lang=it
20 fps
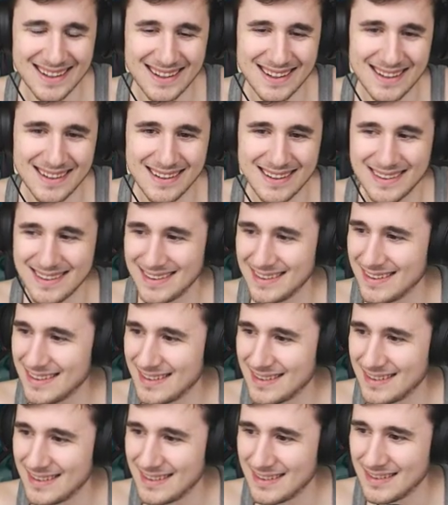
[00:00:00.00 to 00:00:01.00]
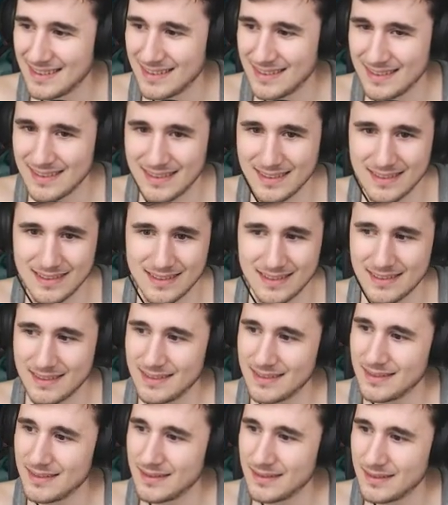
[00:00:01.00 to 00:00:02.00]
di, di schermo.
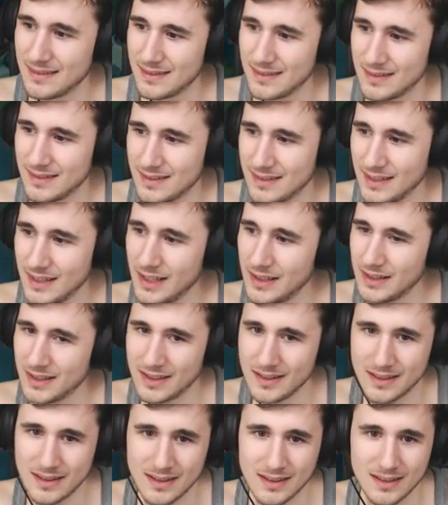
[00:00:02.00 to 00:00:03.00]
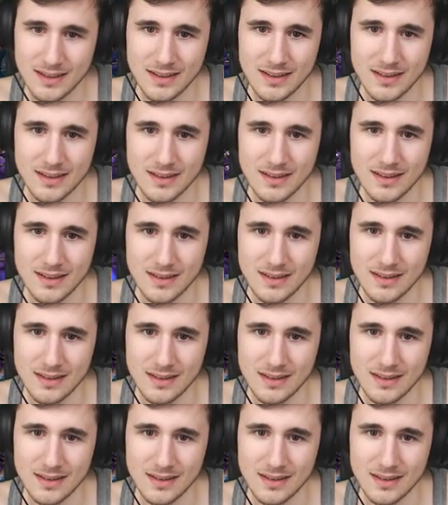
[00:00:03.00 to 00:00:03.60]
è tutto strano.